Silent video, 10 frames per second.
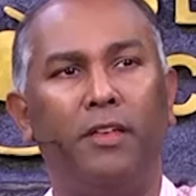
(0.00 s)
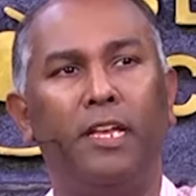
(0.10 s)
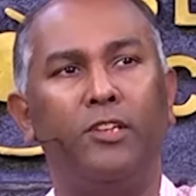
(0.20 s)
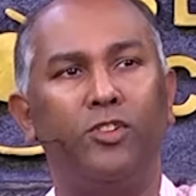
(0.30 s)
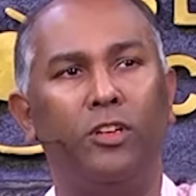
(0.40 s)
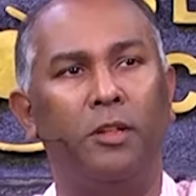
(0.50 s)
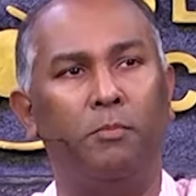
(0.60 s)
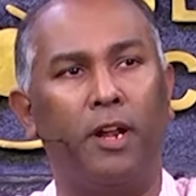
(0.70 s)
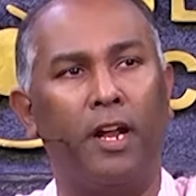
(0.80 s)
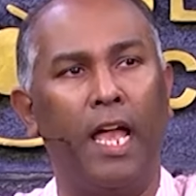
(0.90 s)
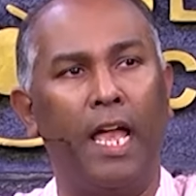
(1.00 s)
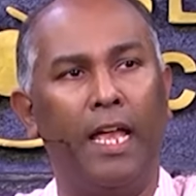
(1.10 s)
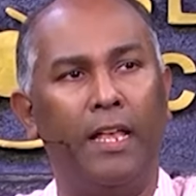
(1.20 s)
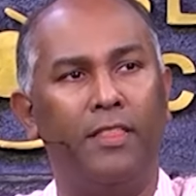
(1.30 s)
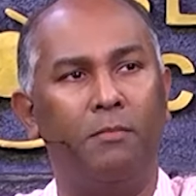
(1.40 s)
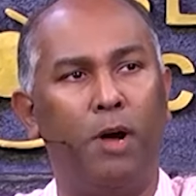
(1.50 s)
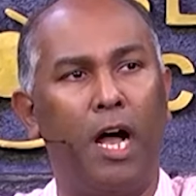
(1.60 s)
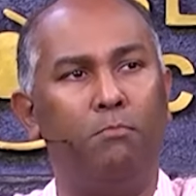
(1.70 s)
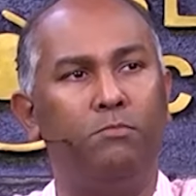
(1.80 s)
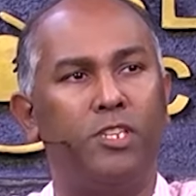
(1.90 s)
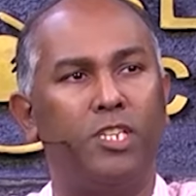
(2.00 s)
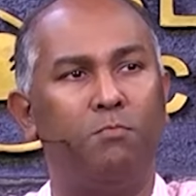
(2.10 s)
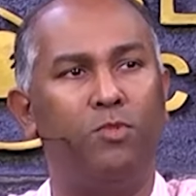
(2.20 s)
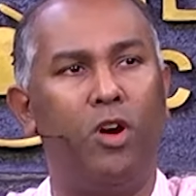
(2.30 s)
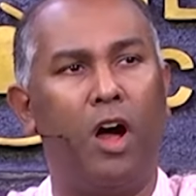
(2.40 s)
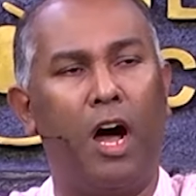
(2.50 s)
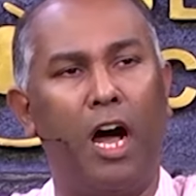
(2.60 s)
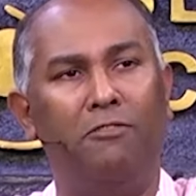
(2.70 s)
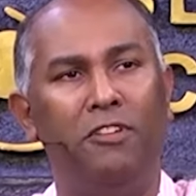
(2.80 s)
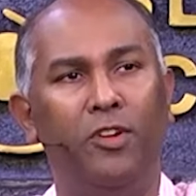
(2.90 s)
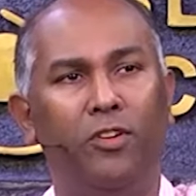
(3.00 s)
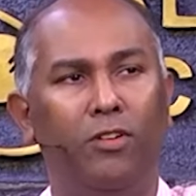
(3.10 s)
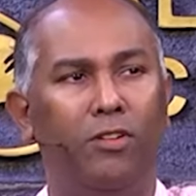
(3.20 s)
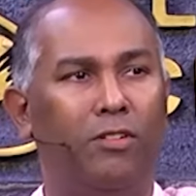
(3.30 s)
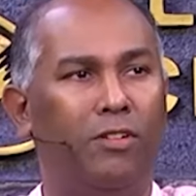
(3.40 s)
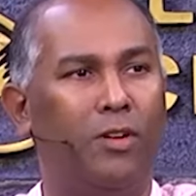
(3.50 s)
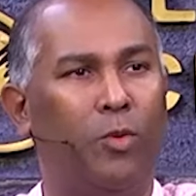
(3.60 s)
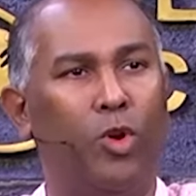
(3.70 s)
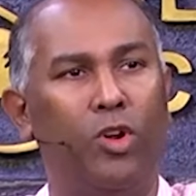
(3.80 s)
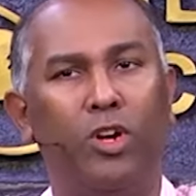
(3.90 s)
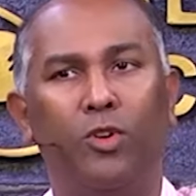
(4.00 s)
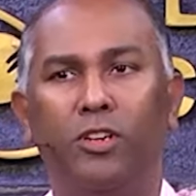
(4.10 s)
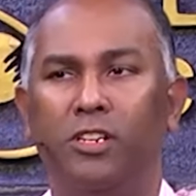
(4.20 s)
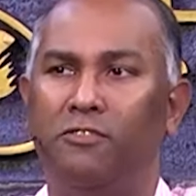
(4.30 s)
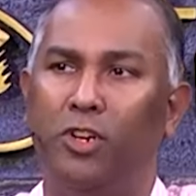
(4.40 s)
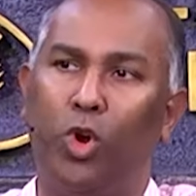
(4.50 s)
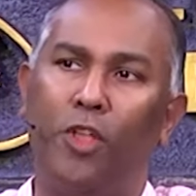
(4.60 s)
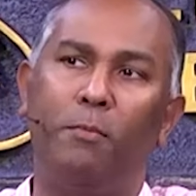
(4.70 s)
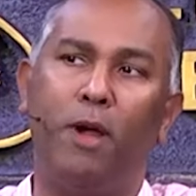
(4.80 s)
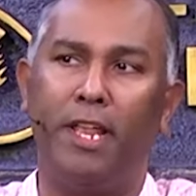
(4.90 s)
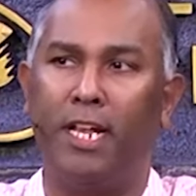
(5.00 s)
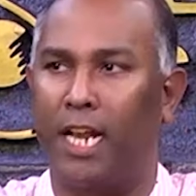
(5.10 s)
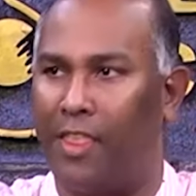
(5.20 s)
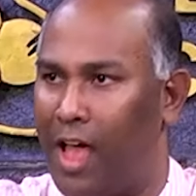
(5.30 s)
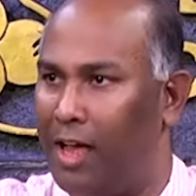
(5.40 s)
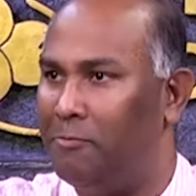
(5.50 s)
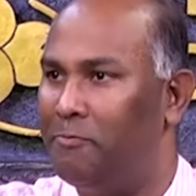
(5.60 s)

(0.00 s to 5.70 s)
அதை தான் சொல்லுது பாருங்கள் மாம்சமும் ஆவியும் ஒன்றுக்கு ஒன்று விரோதமாக இருக்கிறதா